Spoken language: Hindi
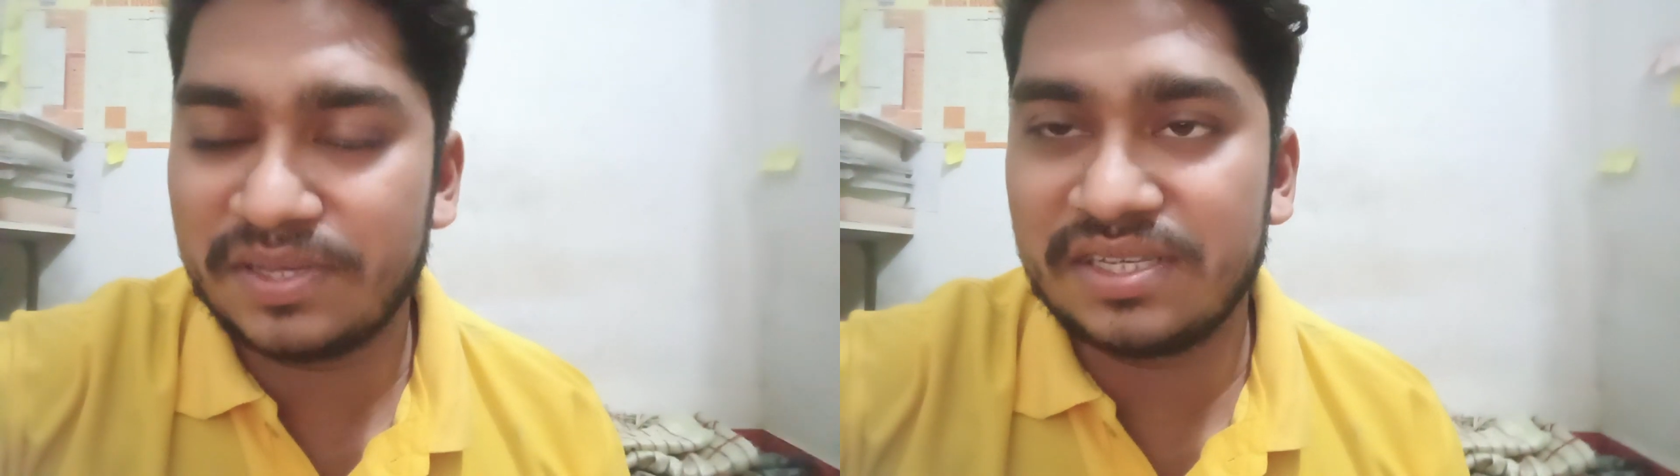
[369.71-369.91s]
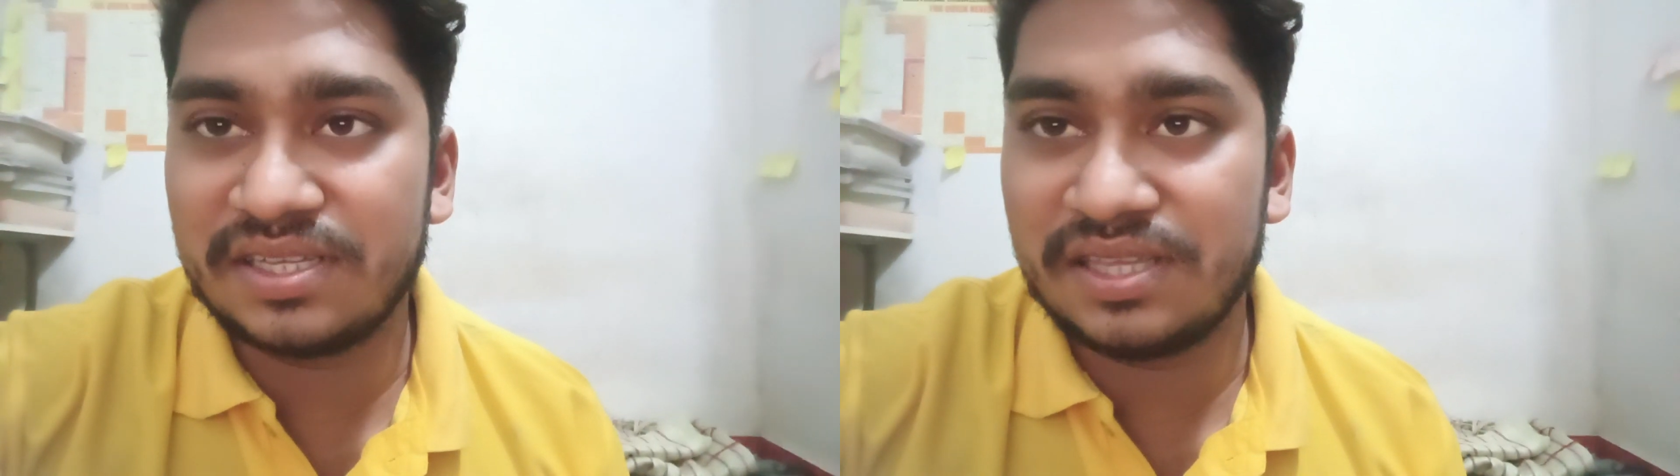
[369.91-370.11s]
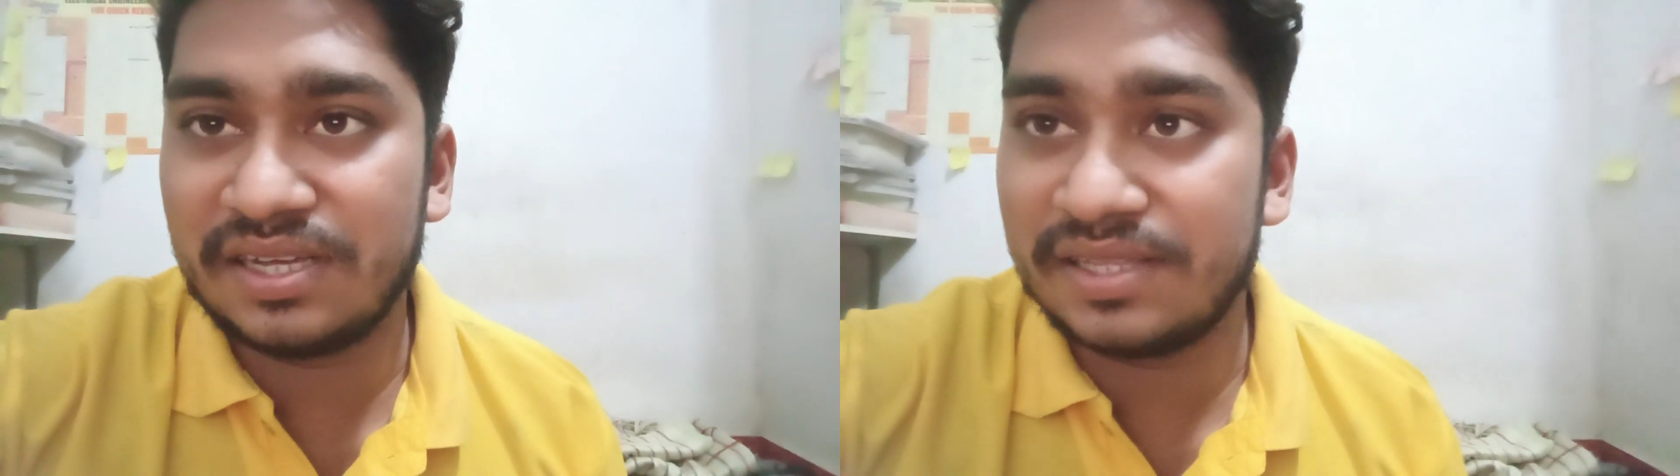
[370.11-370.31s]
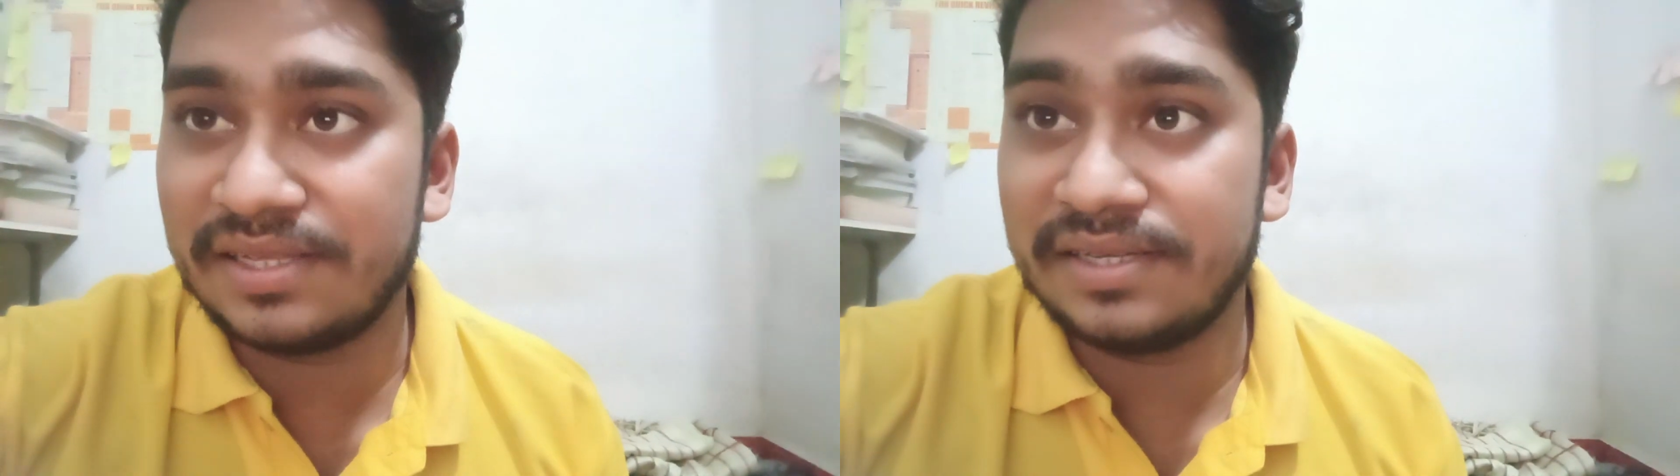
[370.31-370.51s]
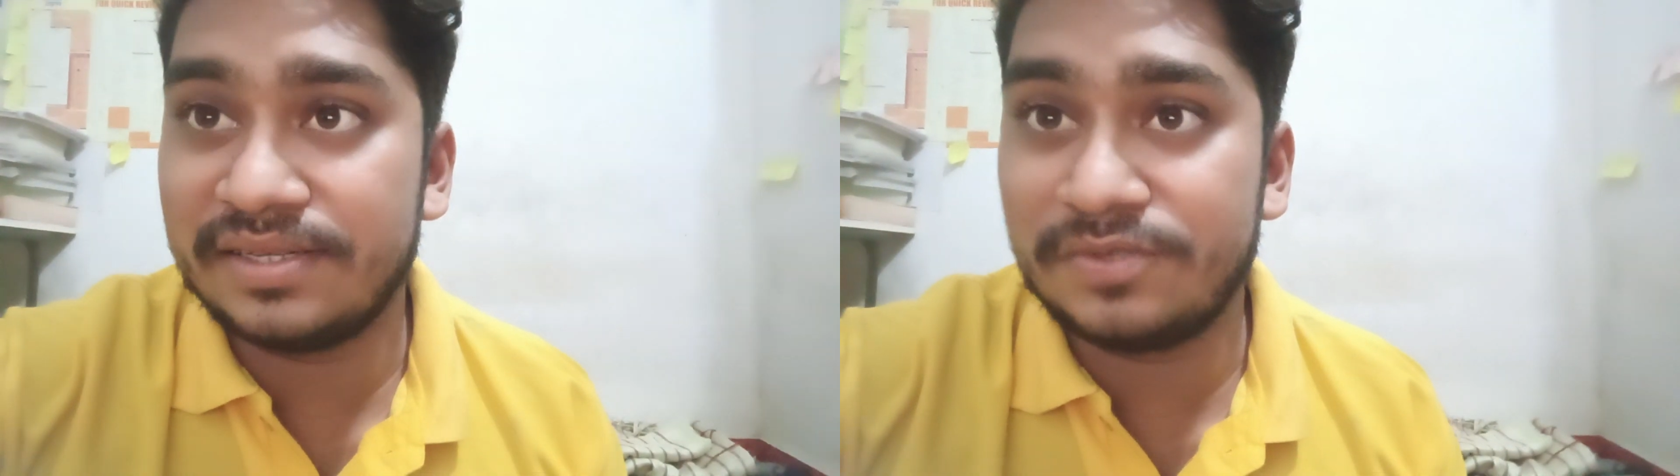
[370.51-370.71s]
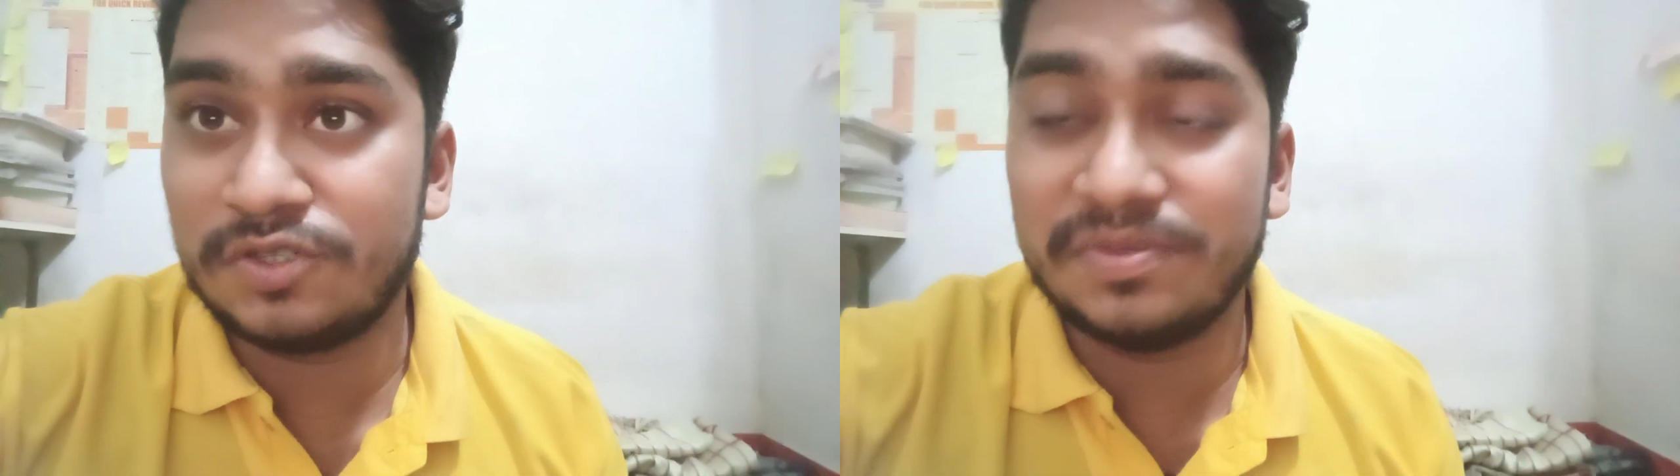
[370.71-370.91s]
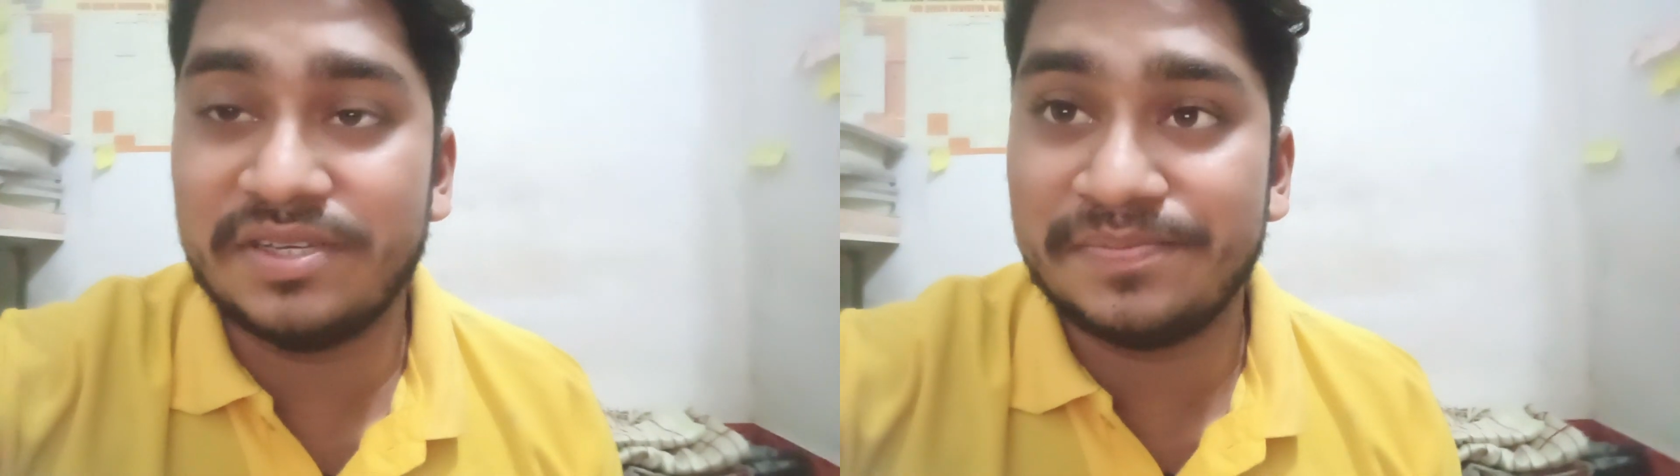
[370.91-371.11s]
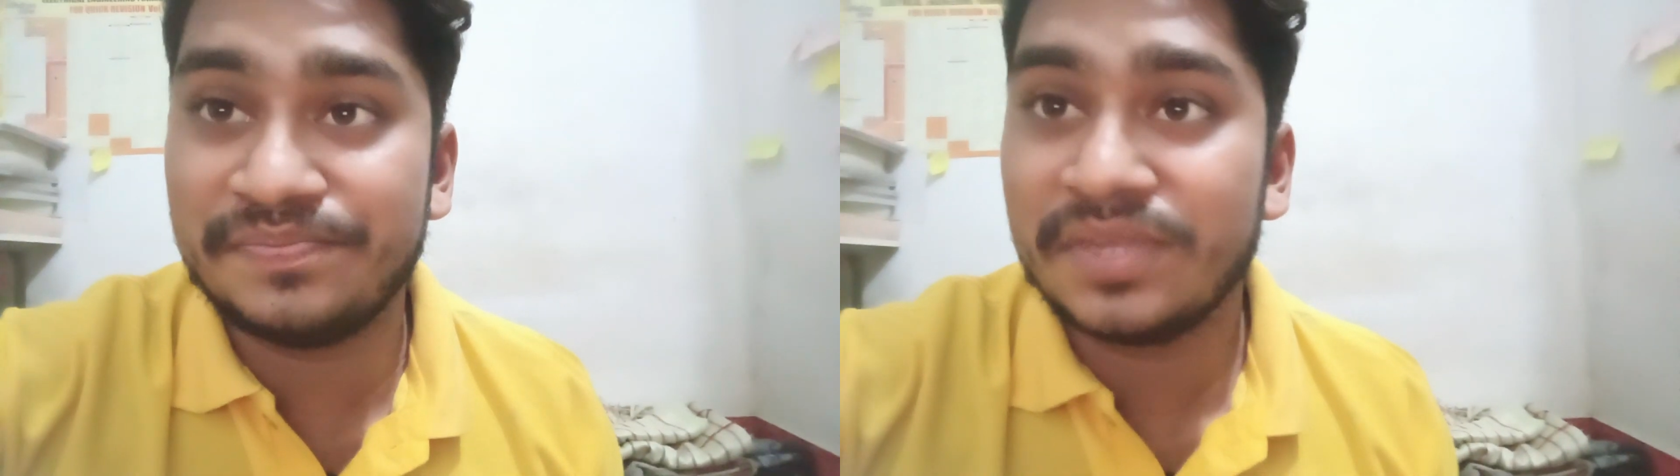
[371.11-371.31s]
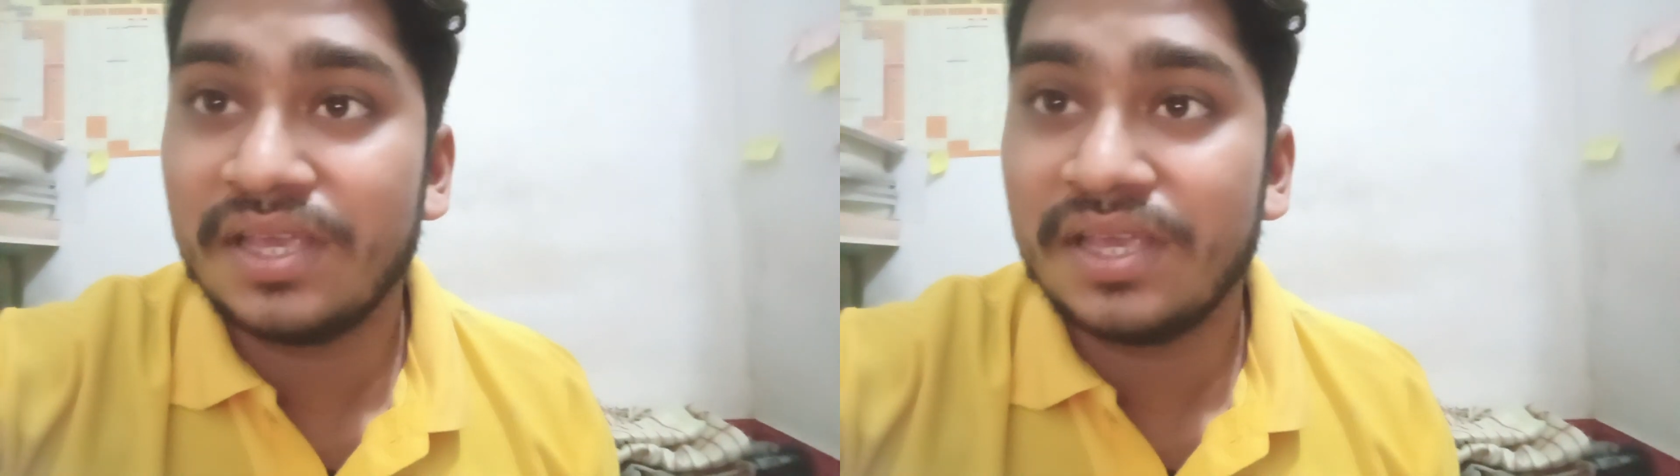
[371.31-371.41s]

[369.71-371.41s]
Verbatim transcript: पैसे की दिक्कत नहीं है जो भी है